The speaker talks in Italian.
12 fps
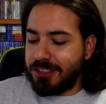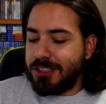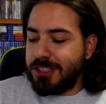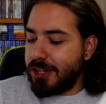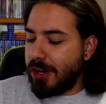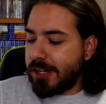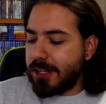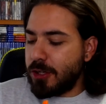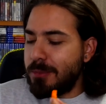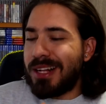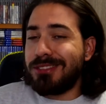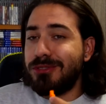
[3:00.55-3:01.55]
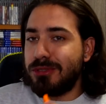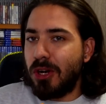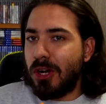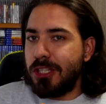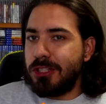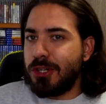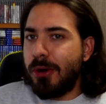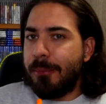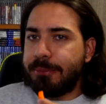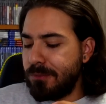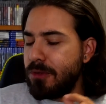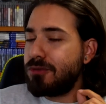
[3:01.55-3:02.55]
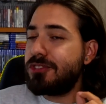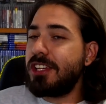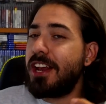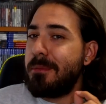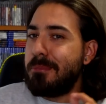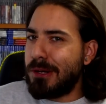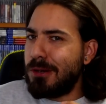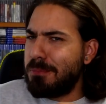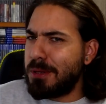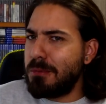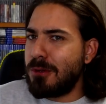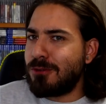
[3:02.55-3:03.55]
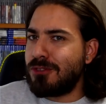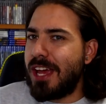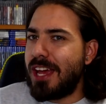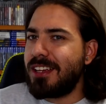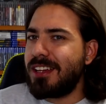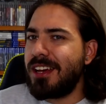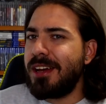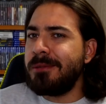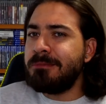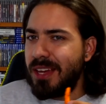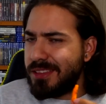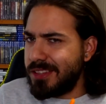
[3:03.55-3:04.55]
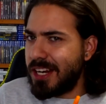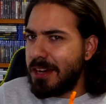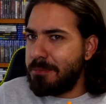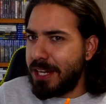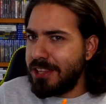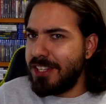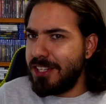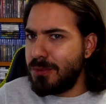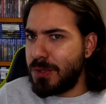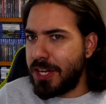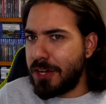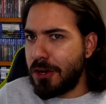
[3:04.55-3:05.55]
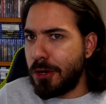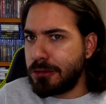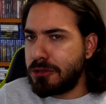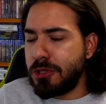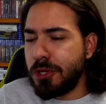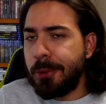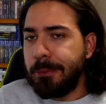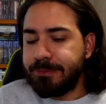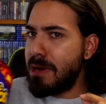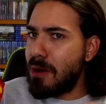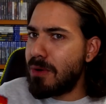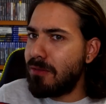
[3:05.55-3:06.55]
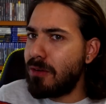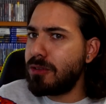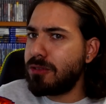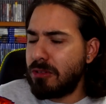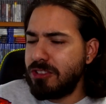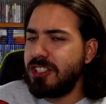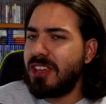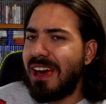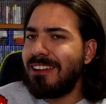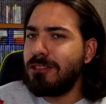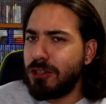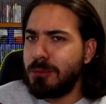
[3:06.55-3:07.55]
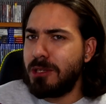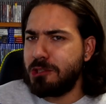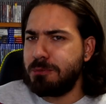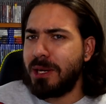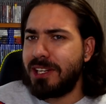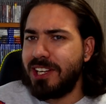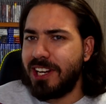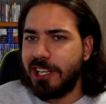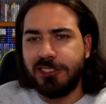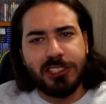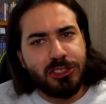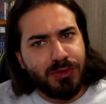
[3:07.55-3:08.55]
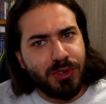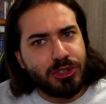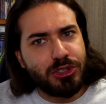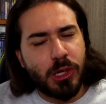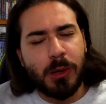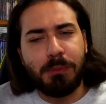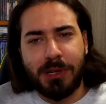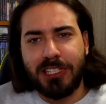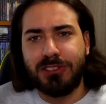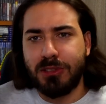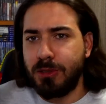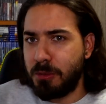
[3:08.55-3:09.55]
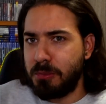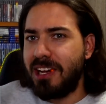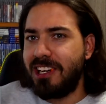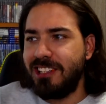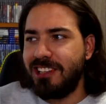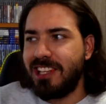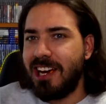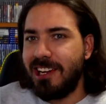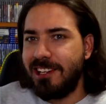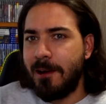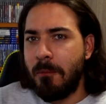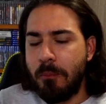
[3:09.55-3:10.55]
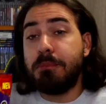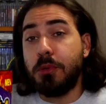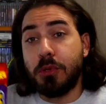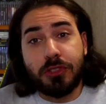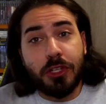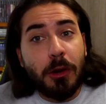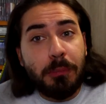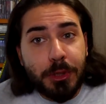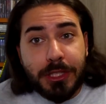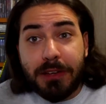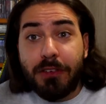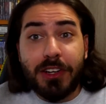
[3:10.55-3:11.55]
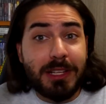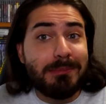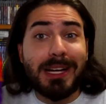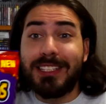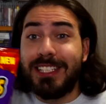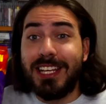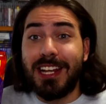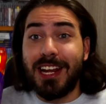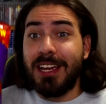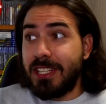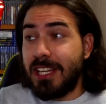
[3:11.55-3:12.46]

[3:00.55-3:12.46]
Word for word: ti dirò che come al solito non sarebbero il primo snack che andrei a prendere in un negozio, ma una volta ogni tanto me le spaccherei se ci fossero a prezzo normale in Italia. Purtroppo devo ribadire